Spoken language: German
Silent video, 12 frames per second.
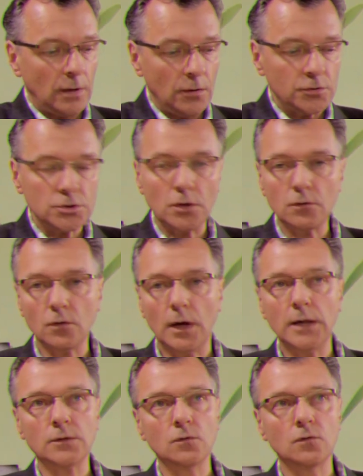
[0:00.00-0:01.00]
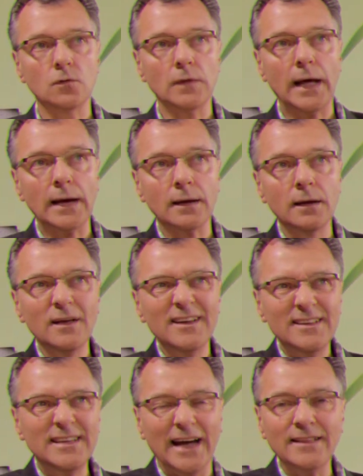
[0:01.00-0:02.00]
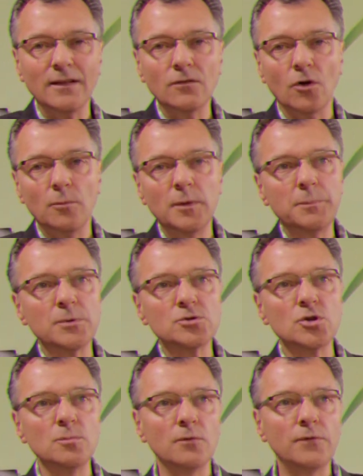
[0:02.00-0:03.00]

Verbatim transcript: Ausschau zu halten und zu sagen, die anderen sollen mich bestimmen.